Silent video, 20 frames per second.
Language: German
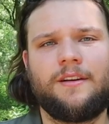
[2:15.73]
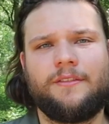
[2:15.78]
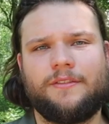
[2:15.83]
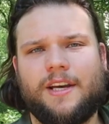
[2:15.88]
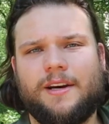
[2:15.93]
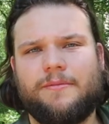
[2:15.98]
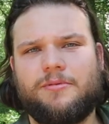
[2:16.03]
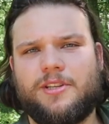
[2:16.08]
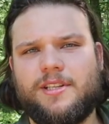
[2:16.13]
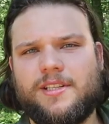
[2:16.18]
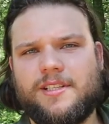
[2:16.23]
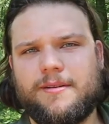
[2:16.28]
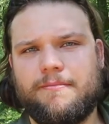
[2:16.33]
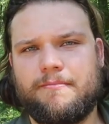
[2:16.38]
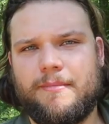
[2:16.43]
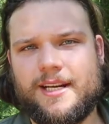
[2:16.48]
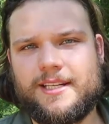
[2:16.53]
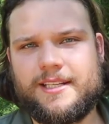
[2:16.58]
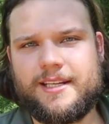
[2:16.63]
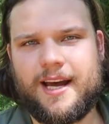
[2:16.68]
Wie habe ich diese
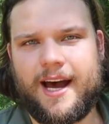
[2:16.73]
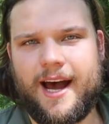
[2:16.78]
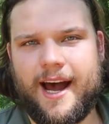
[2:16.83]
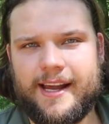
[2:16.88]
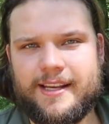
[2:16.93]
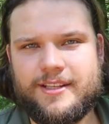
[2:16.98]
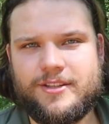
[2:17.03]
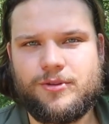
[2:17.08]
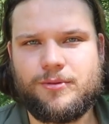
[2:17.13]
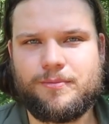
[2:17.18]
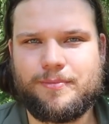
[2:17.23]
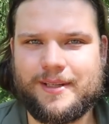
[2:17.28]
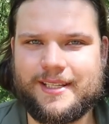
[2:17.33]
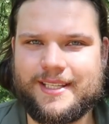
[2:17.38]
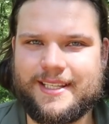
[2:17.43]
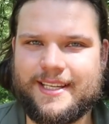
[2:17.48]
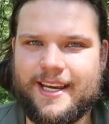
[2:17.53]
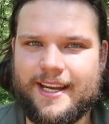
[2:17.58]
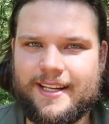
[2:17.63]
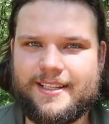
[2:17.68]
Matte also
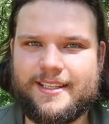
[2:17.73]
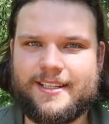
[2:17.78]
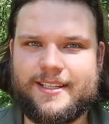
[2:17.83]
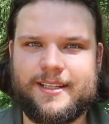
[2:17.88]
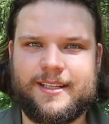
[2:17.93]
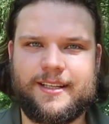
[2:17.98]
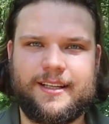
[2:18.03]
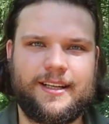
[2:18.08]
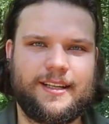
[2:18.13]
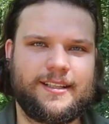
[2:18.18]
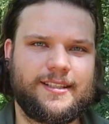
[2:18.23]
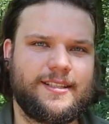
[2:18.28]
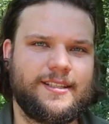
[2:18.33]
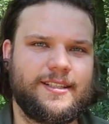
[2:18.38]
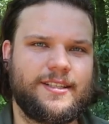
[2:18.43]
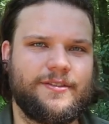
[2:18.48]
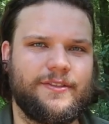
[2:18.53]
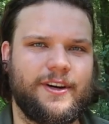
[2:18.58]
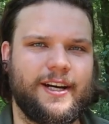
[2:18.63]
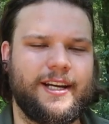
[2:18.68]
bis jetzt in den letzten
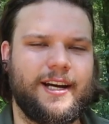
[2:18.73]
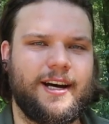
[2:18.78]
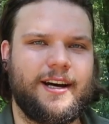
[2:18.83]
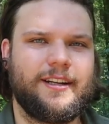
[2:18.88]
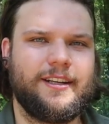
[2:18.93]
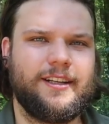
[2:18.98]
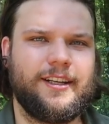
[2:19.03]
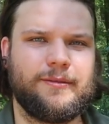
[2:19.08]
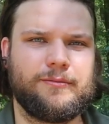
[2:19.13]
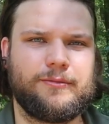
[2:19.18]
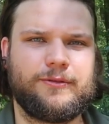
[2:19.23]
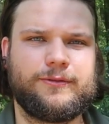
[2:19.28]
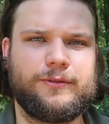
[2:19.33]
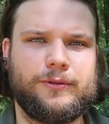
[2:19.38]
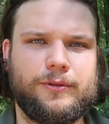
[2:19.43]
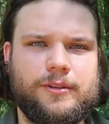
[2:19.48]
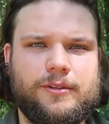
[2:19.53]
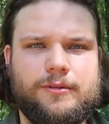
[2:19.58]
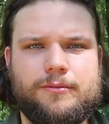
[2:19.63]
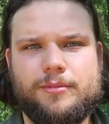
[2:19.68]
zwei Jahren
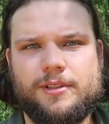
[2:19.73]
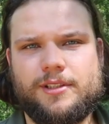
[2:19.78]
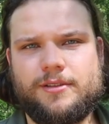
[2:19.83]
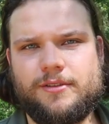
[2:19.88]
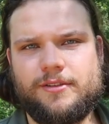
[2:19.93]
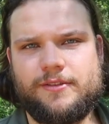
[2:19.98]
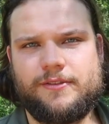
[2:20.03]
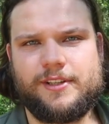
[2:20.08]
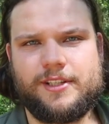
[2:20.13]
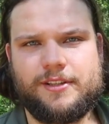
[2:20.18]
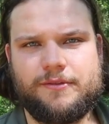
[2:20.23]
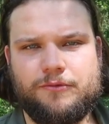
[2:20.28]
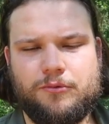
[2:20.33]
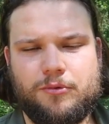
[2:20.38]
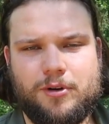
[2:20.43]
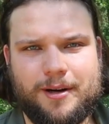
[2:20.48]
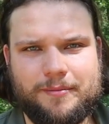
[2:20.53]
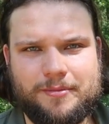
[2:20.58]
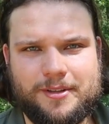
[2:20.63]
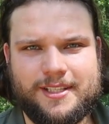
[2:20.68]
empfunden, beziehungsweise
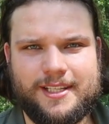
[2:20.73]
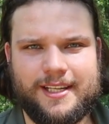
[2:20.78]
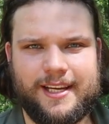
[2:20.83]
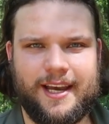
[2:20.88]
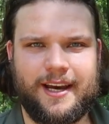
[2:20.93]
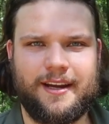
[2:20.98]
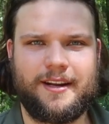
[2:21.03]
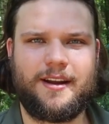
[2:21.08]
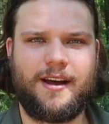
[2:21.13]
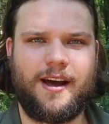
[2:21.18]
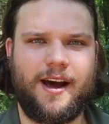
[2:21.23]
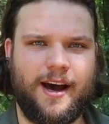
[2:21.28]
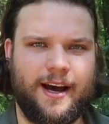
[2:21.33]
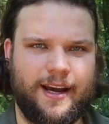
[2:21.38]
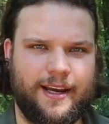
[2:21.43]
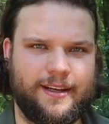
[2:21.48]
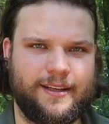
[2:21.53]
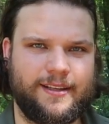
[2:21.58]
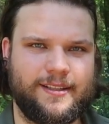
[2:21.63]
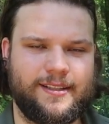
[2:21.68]
wo habe ich sie gerne
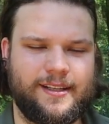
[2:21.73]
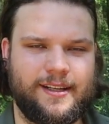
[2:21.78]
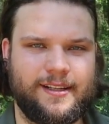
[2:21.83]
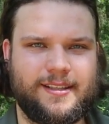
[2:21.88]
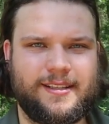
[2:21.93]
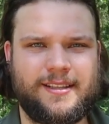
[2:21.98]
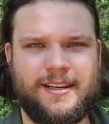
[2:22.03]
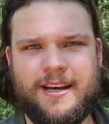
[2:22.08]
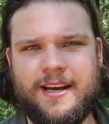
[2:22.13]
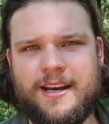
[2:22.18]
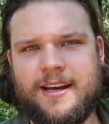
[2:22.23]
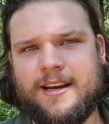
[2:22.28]
eingesetzt?